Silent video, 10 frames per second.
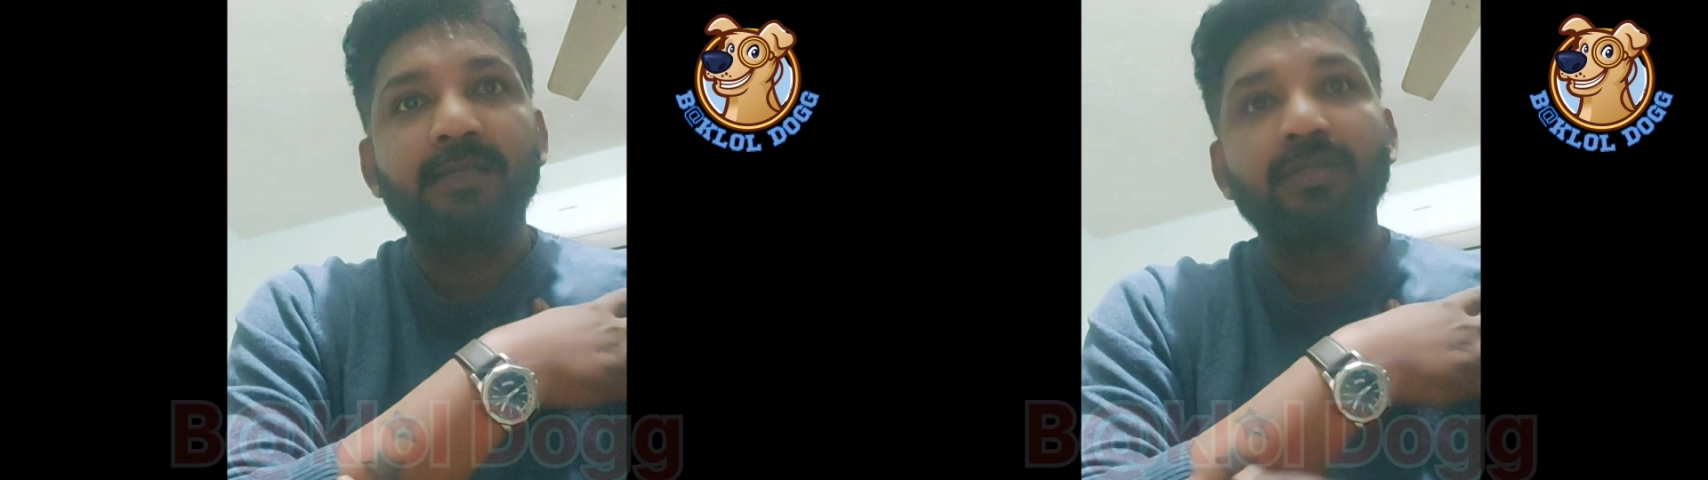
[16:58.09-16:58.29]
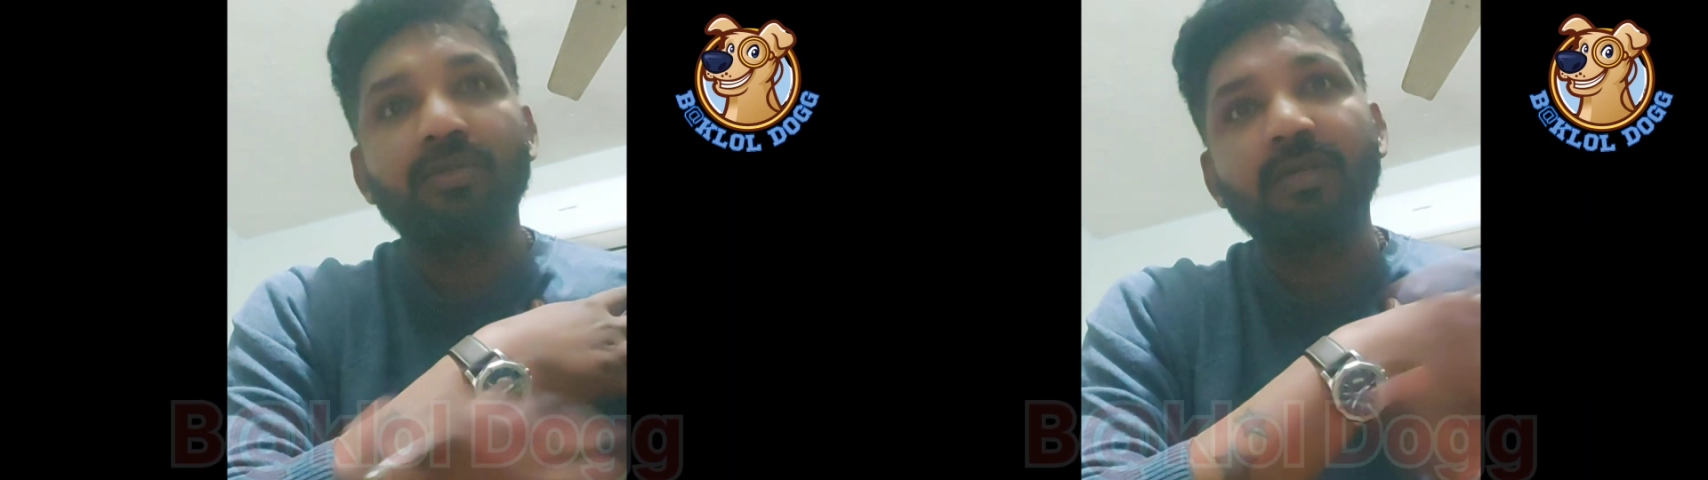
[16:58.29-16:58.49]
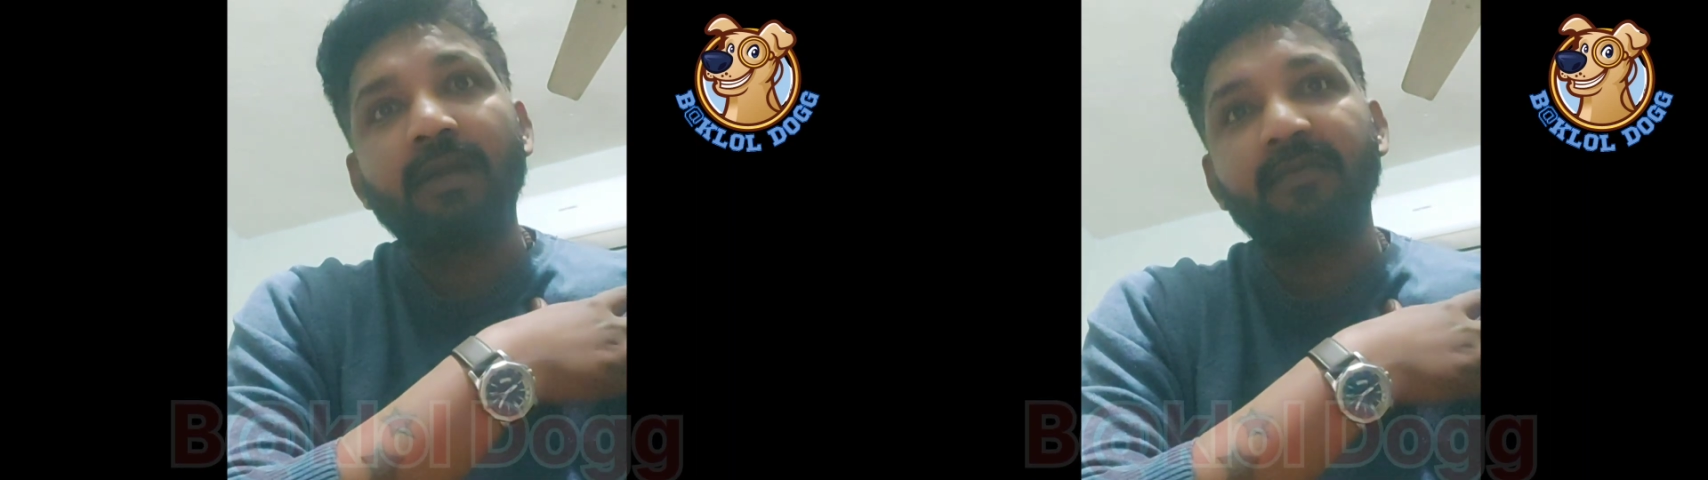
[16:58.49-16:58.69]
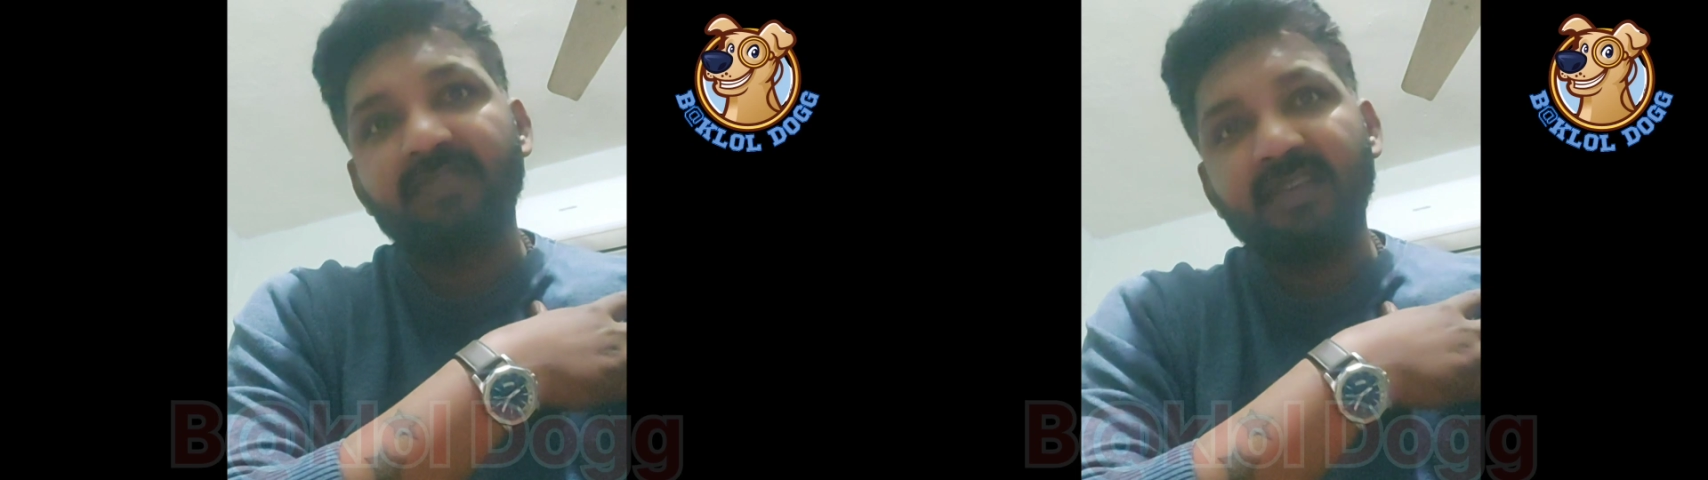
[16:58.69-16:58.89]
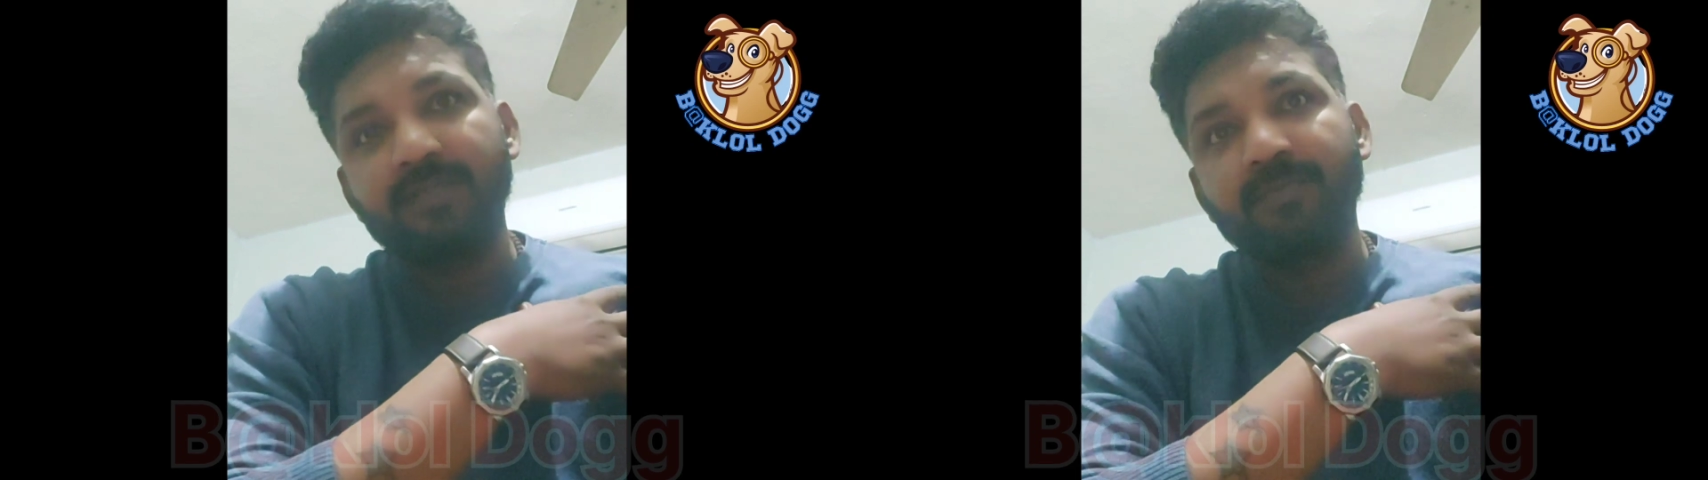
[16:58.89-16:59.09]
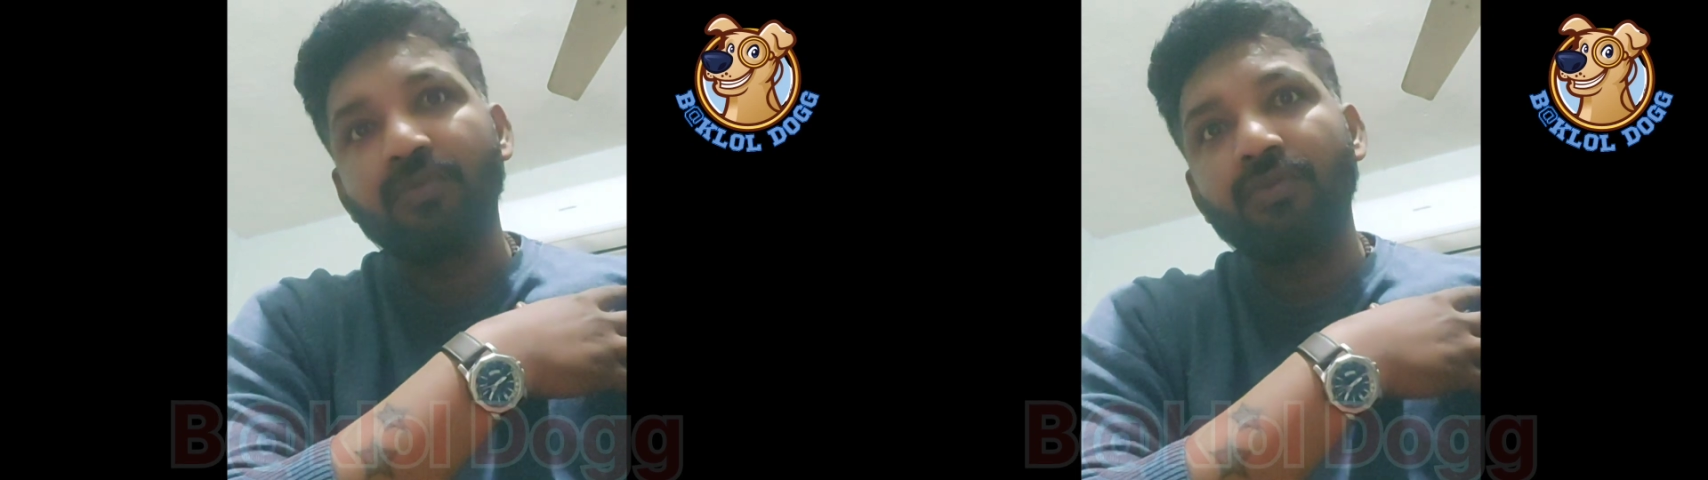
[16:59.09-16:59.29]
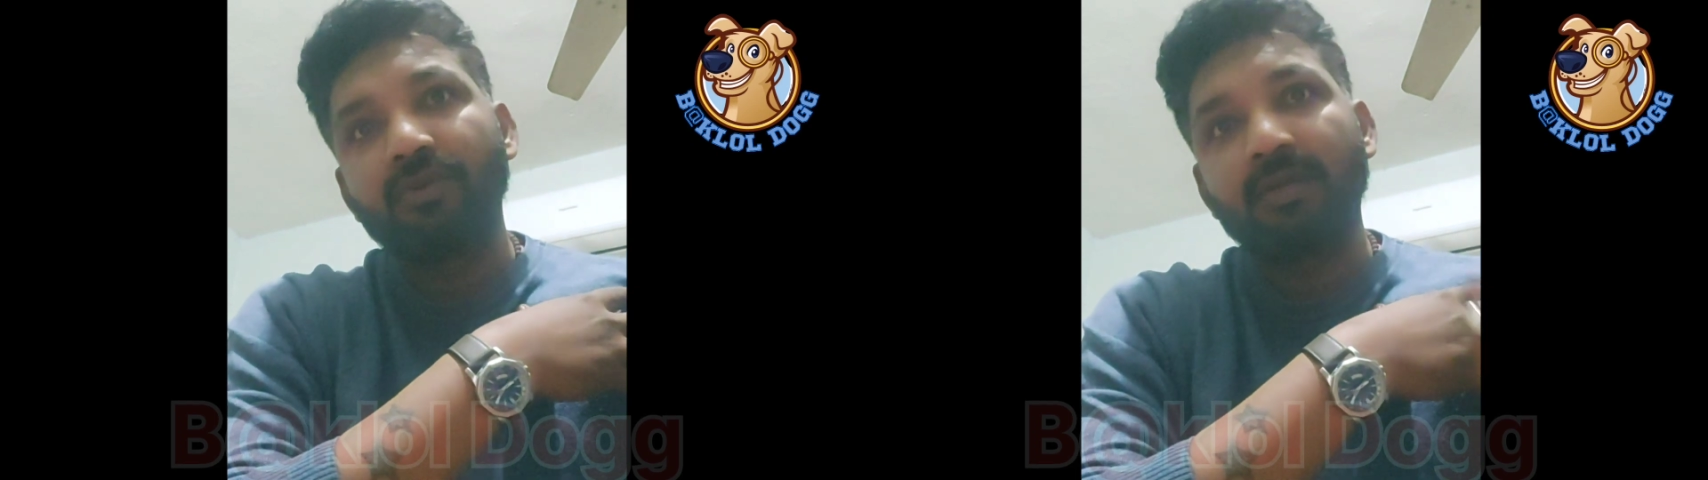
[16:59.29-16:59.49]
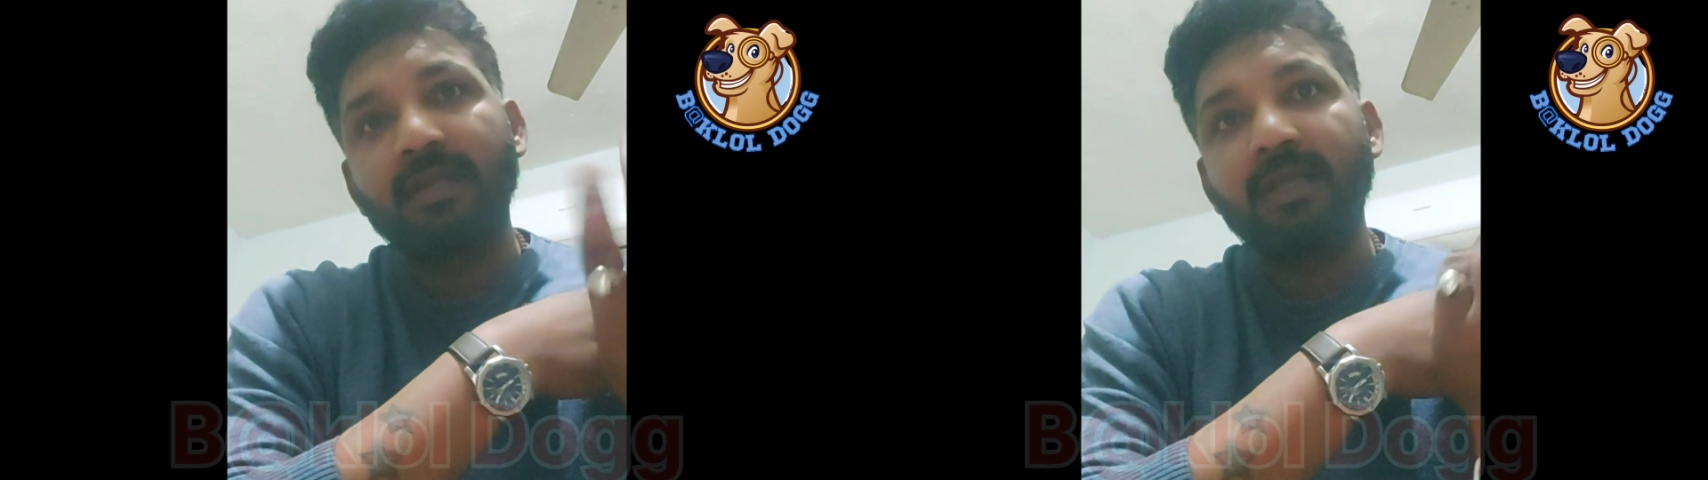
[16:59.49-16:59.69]
जो कि अब फेसबुक
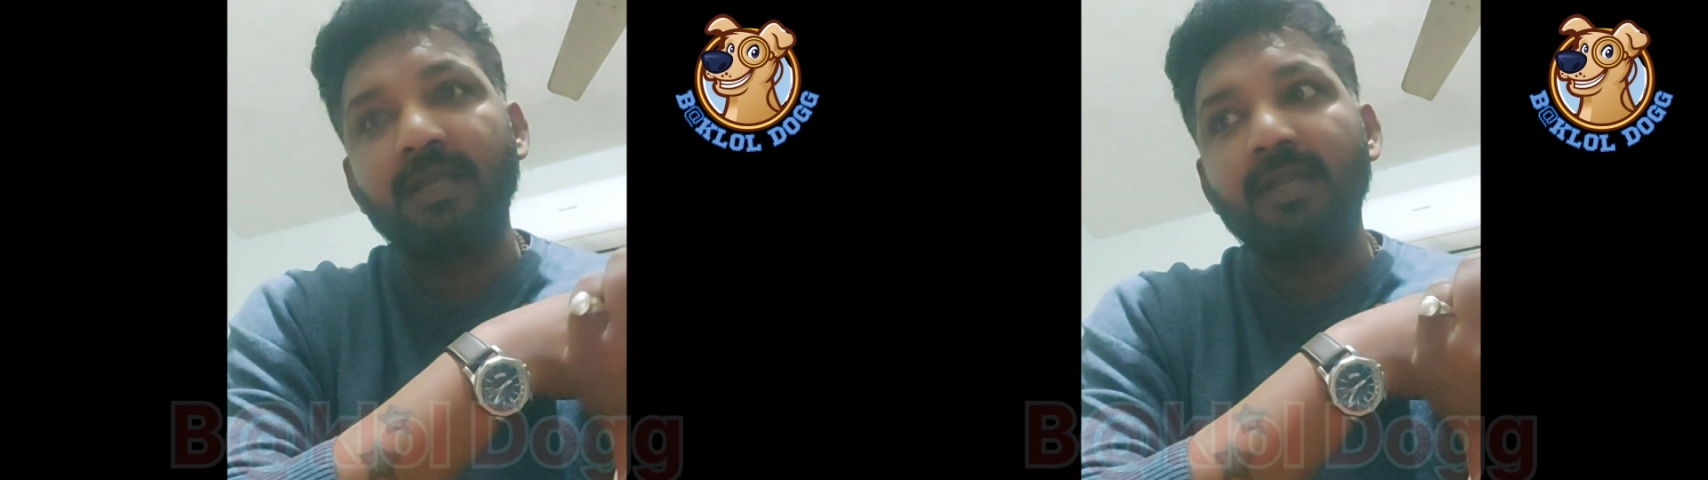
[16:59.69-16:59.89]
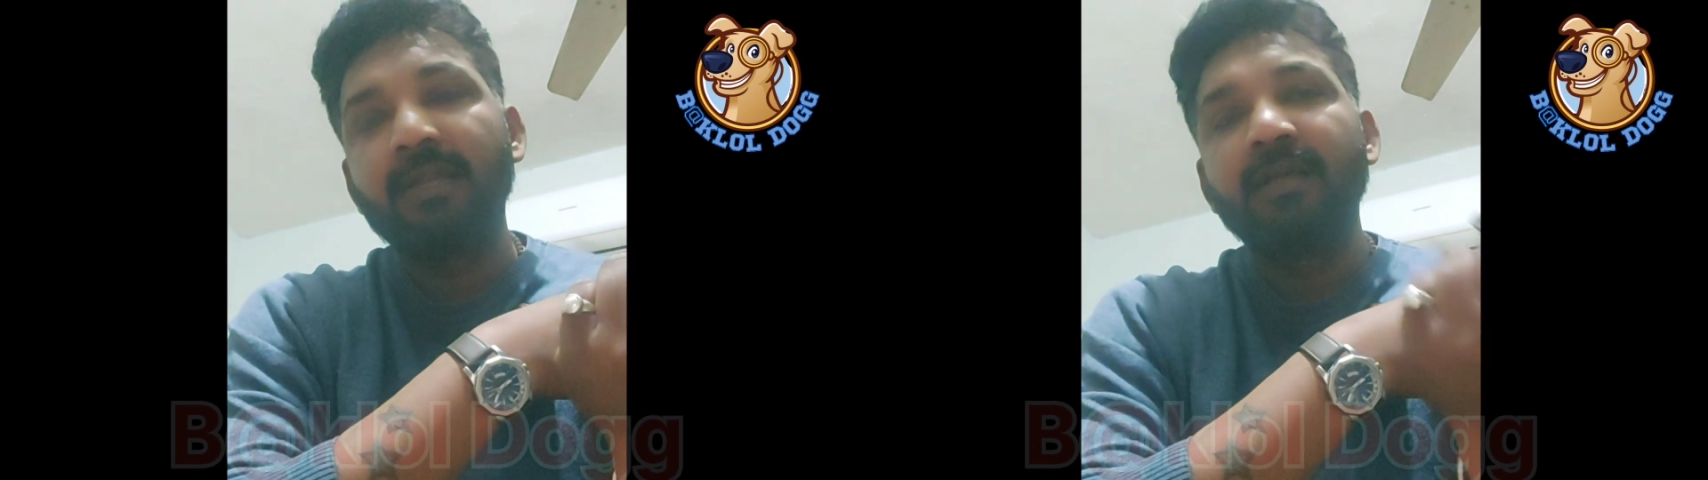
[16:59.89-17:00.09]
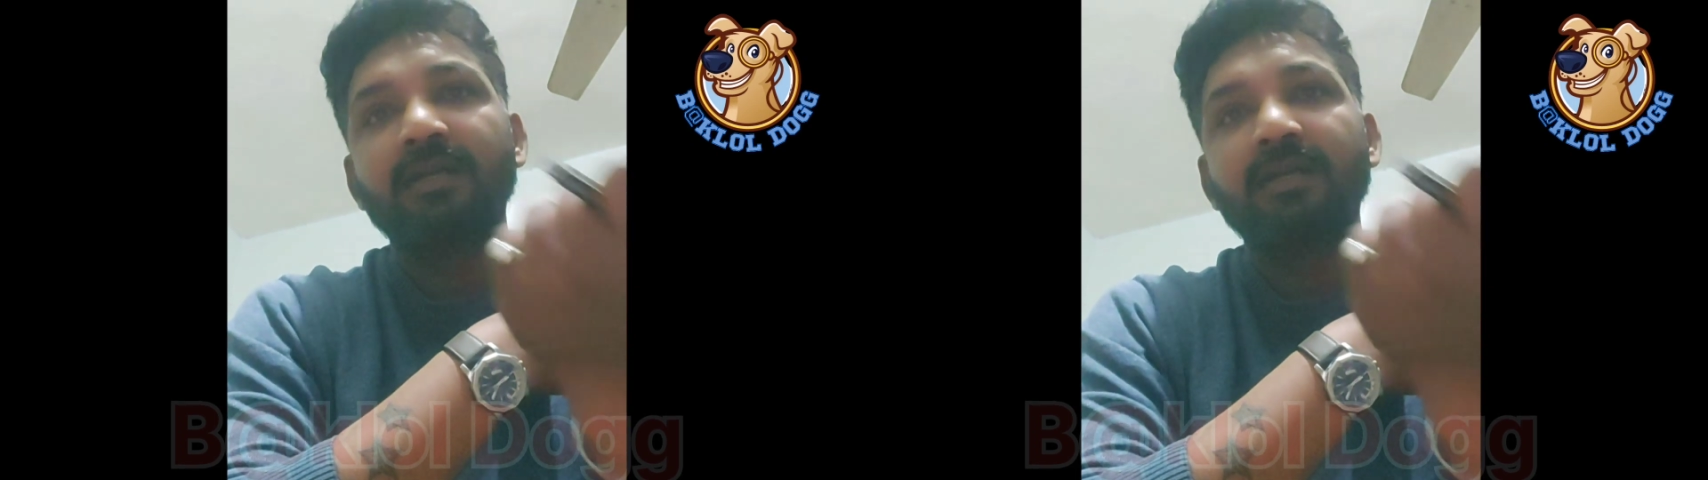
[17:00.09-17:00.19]
रील